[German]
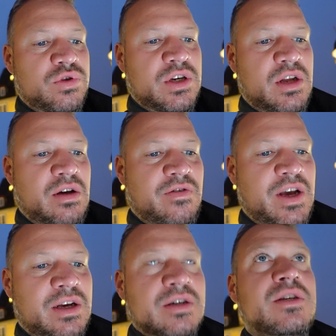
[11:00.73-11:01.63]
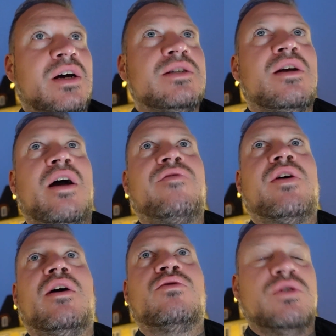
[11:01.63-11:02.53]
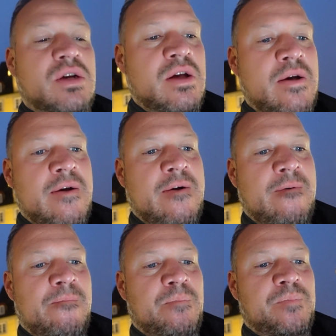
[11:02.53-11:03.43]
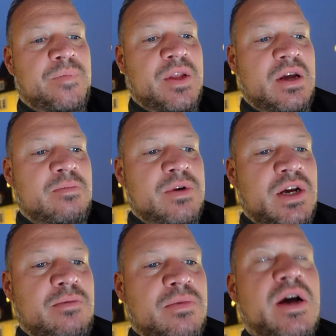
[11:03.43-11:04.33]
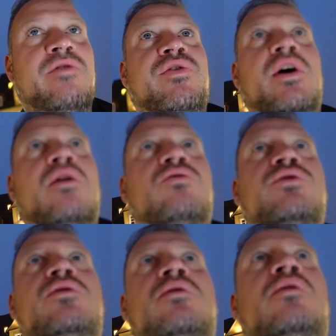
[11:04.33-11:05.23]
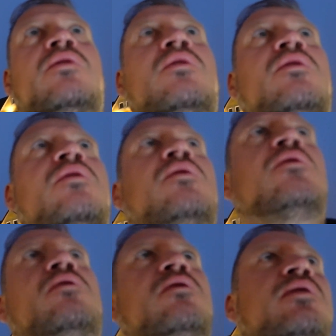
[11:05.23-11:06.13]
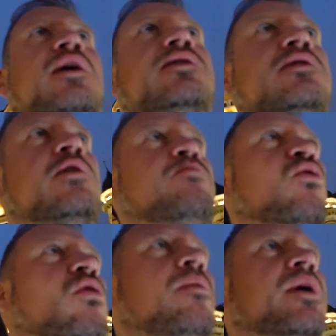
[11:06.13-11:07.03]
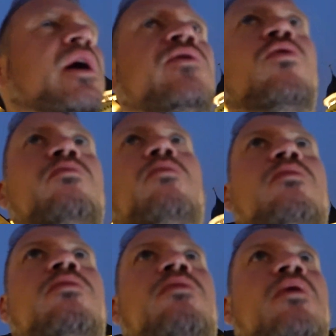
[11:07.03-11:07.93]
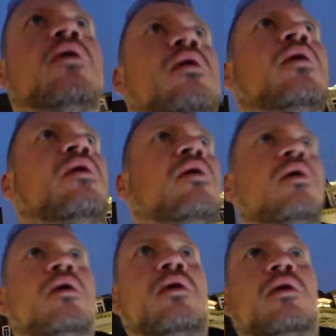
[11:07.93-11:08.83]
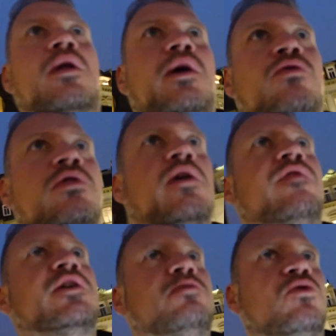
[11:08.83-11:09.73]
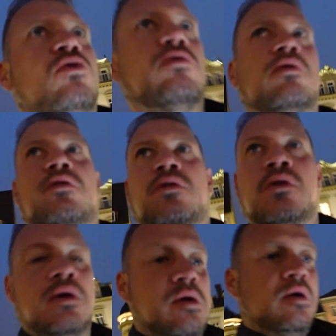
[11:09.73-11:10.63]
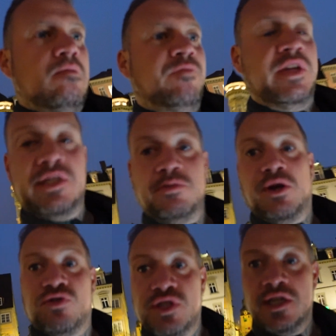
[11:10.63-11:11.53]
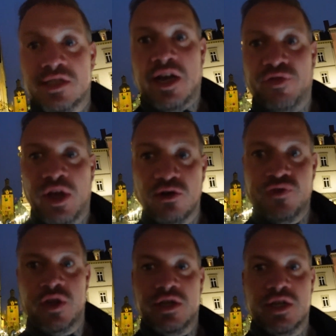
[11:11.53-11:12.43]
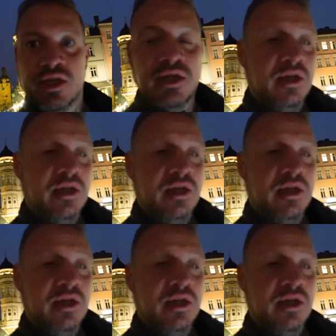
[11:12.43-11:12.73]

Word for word: ist denn hier welches? Da ist ein Kaffeehaus. Neben dem Kaffeehaus. Da ist ein Depot, aber kein Humpen. Na gut, gehen wir erstmal gucken. Nicht, dass ich mich aus Versehen ins Kaffeehaus verirre. Äh,